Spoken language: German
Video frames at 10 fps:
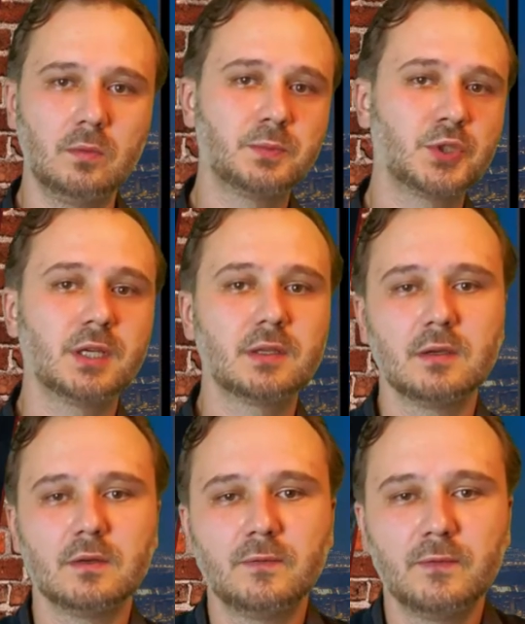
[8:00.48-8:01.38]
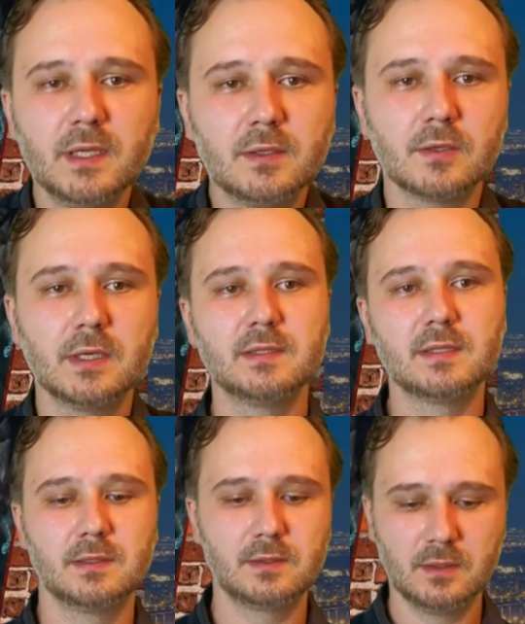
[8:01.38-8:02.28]
Object of
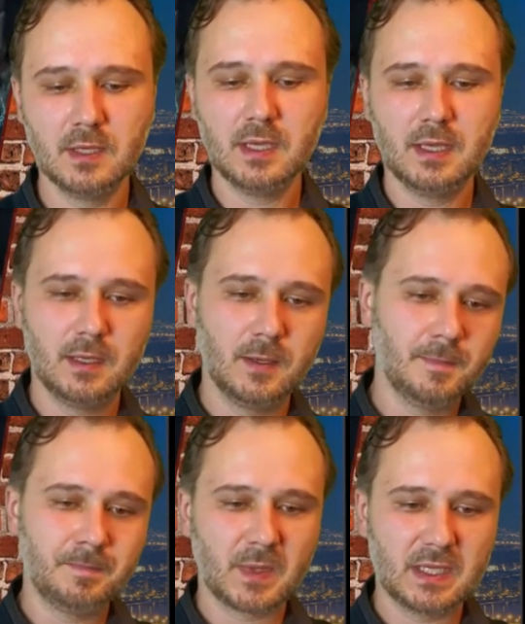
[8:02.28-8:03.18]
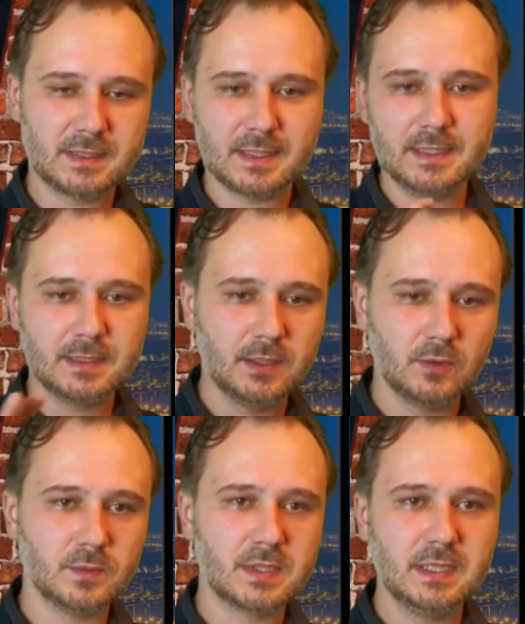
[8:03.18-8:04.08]
Interest, also es dreht sich
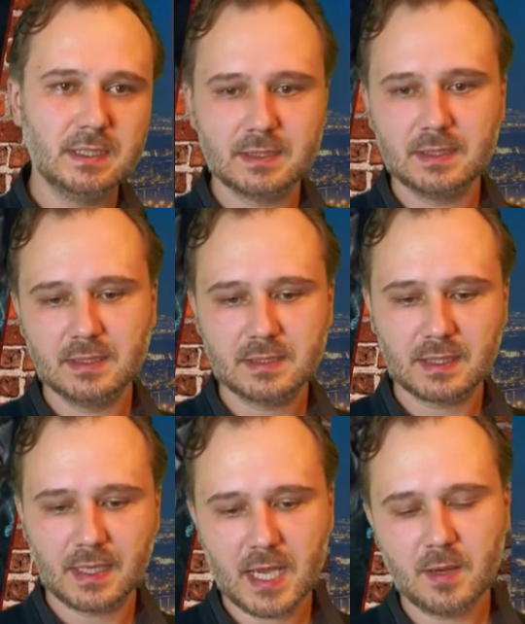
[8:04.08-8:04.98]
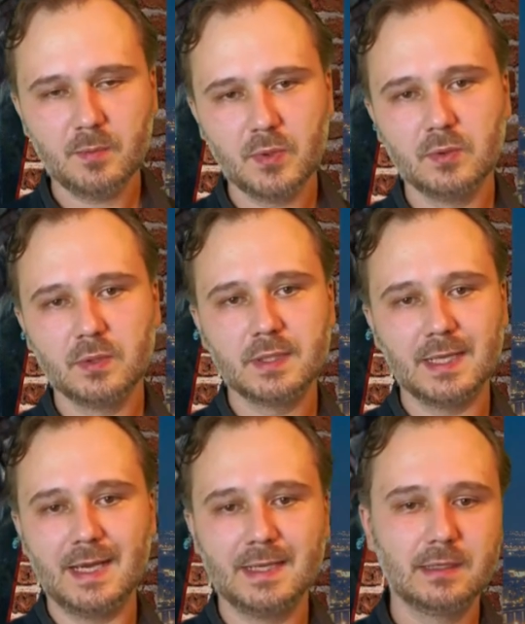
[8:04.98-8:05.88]
um sie, sie ist der Kernpunkt
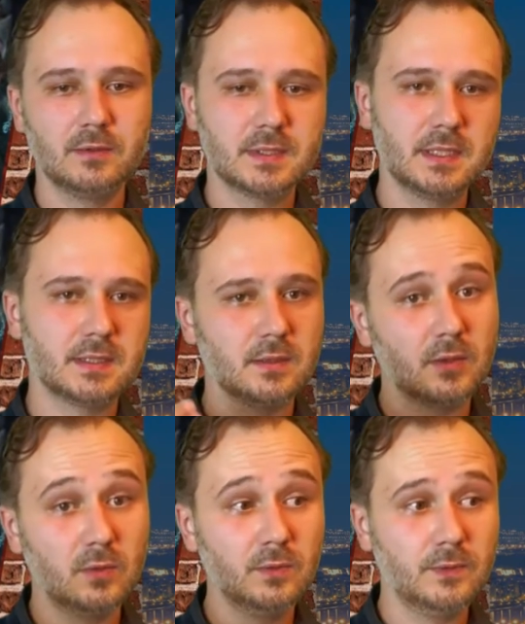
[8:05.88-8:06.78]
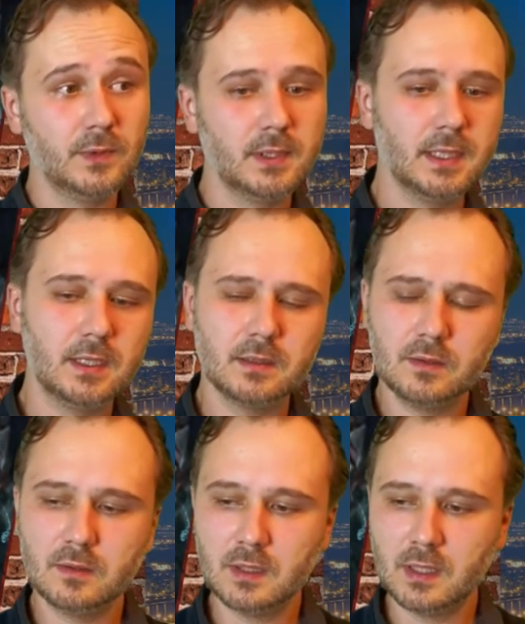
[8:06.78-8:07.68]
der Handlung, sie ist der Grund für die
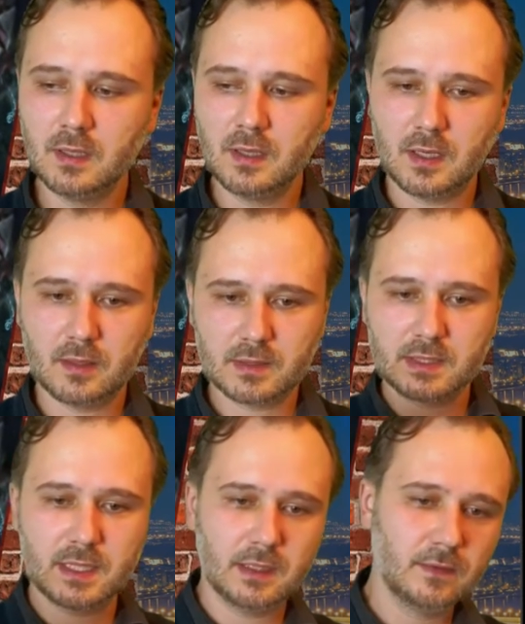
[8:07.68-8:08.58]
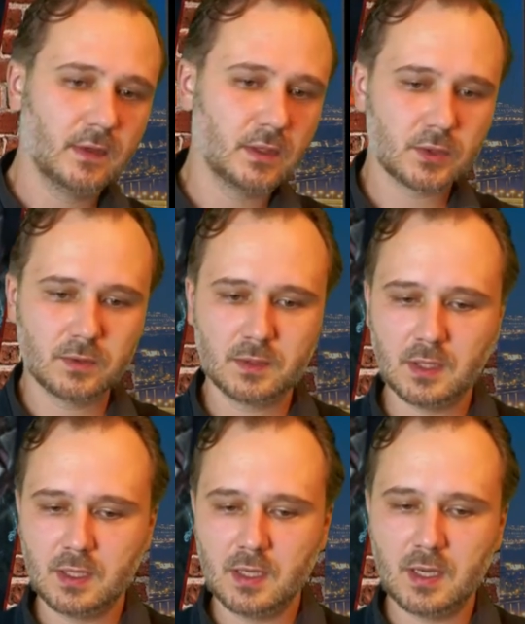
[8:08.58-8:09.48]
Handlung, aber das kennen wir ja schon
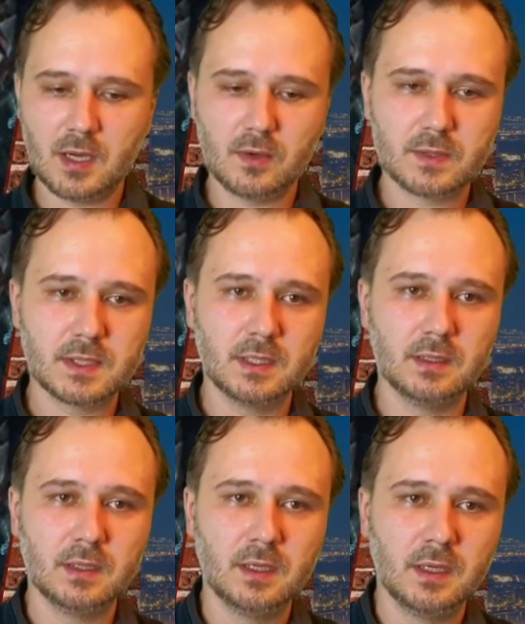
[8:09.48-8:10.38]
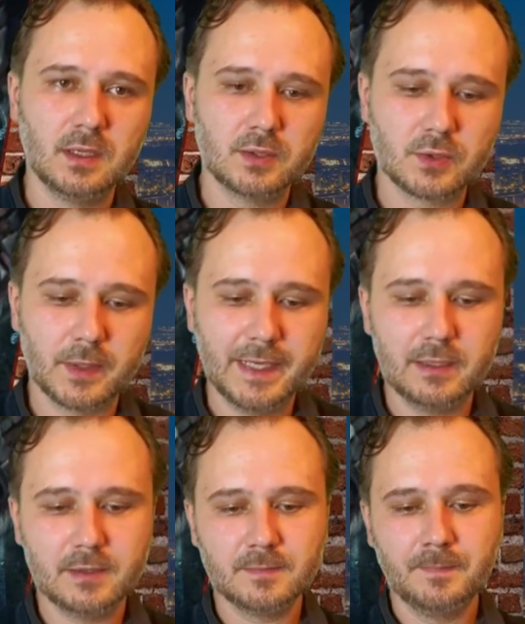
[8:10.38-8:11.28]
aus den
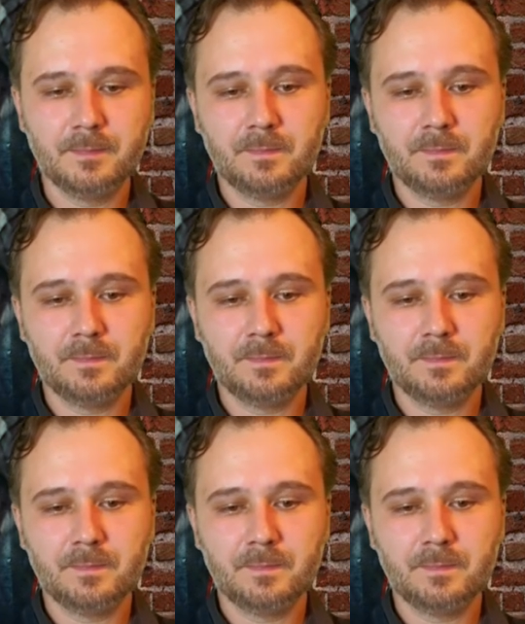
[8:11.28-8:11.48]
Trailern.